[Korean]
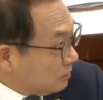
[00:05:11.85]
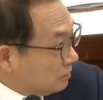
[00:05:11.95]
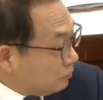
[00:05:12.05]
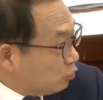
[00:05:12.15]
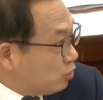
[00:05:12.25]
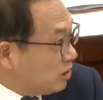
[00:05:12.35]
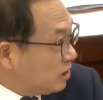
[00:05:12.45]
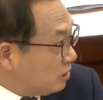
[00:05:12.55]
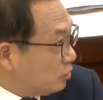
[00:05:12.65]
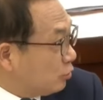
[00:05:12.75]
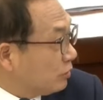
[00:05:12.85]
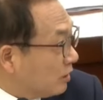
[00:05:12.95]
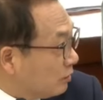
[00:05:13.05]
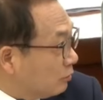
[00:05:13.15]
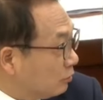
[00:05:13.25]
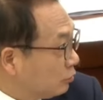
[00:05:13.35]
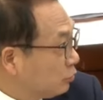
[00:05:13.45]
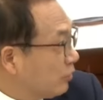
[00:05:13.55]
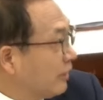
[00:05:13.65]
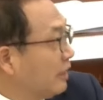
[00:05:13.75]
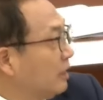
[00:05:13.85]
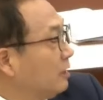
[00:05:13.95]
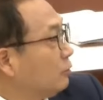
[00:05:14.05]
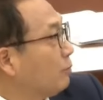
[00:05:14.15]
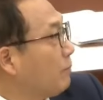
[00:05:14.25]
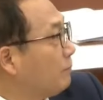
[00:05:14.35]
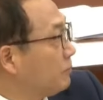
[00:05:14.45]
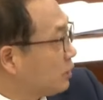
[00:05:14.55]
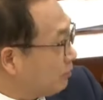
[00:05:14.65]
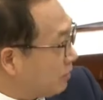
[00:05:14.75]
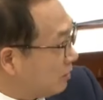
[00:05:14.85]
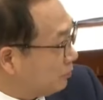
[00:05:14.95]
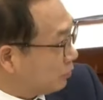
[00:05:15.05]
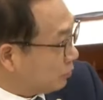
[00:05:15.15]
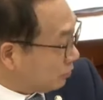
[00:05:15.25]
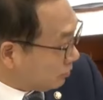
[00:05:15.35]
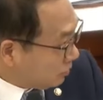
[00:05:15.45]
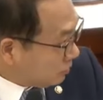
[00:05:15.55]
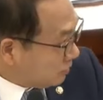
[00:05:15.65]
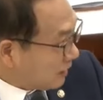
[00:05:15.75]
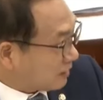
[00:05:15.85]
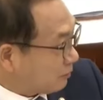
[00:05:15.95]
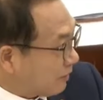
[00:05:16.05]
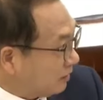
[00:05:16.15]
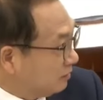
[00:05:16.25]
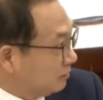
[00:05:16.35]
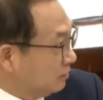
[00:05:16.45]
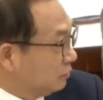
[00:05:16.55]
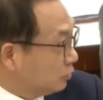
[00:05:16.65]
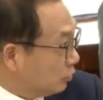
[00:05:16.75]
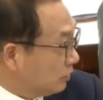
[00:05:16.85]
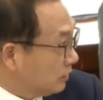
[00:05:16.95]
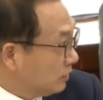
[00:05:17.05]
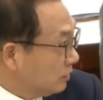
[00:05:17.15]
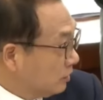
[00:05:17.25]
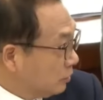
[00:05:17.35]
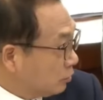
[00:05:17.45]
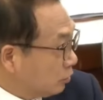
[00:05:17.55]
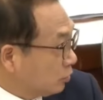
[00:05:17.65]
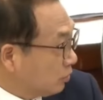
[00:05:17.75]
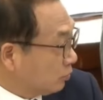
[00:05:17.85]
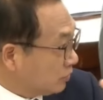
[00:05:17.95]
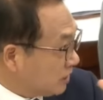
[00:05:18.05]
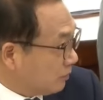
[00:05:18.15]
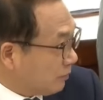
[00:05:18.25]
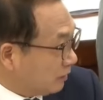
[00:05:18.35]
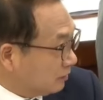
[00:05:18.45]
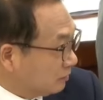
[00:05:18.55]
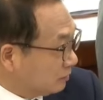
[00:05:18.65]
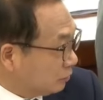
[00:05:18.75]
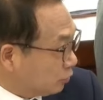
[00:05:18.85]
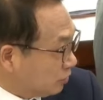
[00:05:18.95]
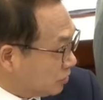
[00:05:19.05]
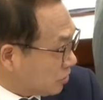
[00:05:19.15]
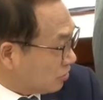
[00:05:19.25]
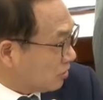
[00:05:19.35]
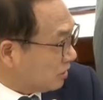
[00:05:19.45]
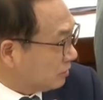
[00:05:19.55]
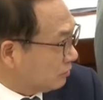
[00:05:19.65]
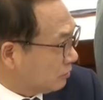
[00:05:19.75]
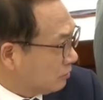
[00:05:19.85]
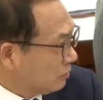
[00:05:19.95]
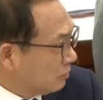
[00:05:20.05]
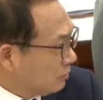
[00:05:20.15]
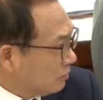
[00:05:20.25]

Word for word: 지금 귀신 소리하고 새, 새 파이프로 이 아스팔트 긁는 소리, 손톱으로 칠판 긁는 소리를 섞어가지고